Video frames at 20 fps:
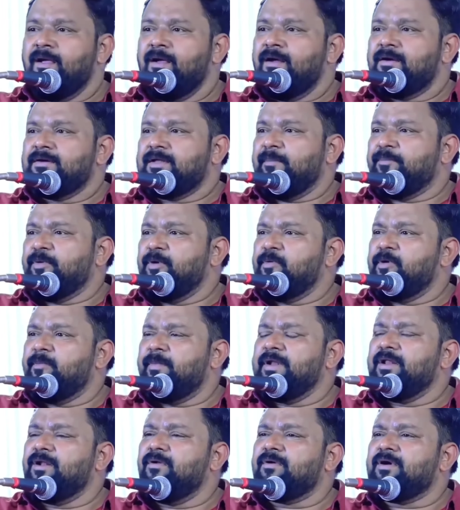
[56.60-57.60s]
டப்புனு போய்
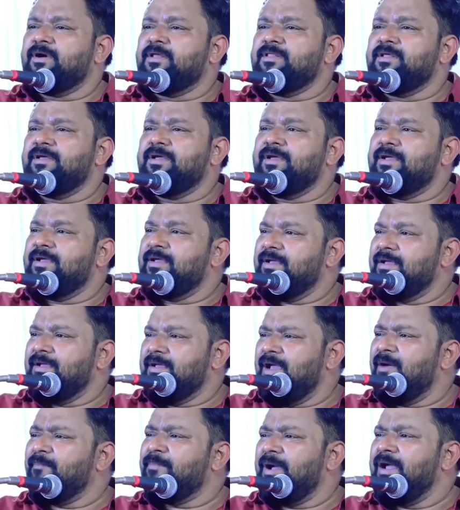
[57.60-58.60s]
மடியில் உட்காந்து
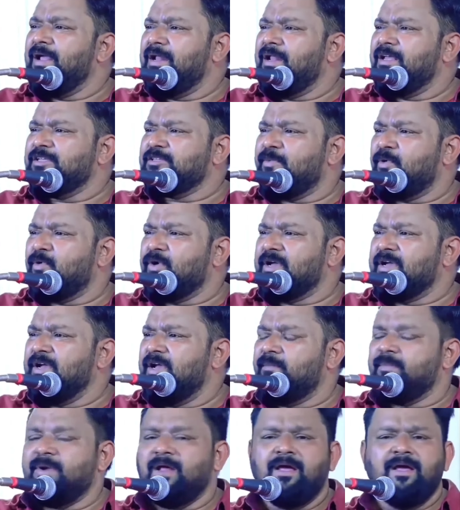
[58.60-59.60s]
ஏன்பா என்னாச்சுப்பா உனக்கு
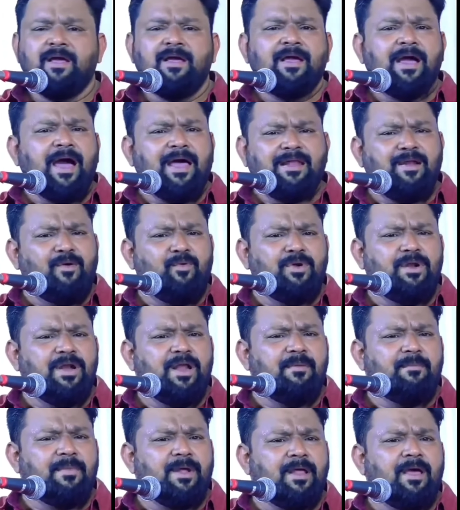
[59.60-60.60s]
அப்படின்னா அதெல்லாம் ஒன்றும்
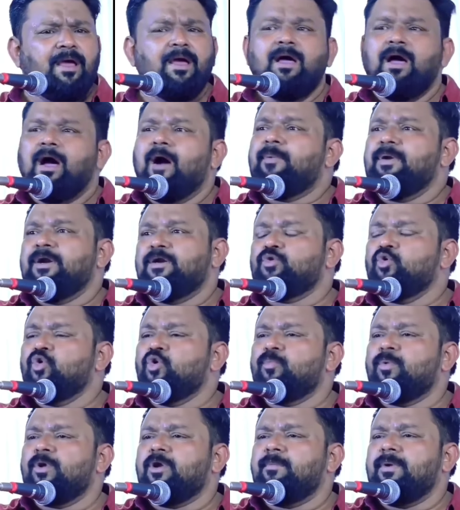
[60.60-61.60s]
இல்லையம்மாரா அப்போ நான்
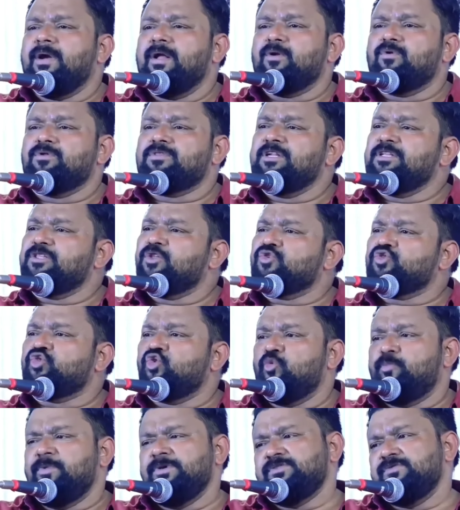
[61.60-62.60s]
டூர் போகிறேன்ப்பா எனக்கு த்ரீ
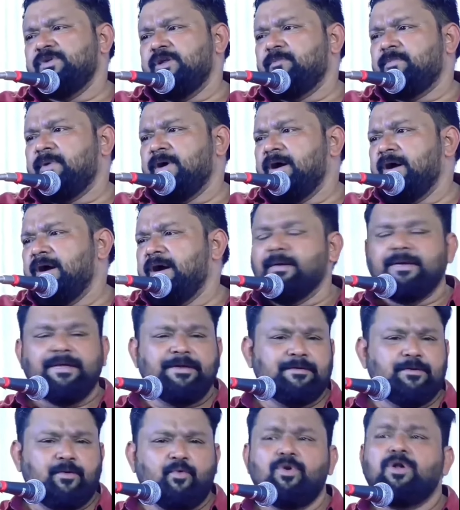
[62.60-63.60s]
தௌசண்ட் ருபீஸ் வேணும்ப்பா அப்படிங்க
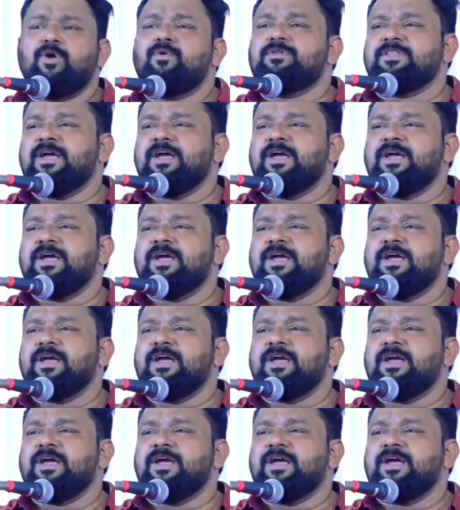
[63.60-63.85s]
உள்ள ஒருத்தன்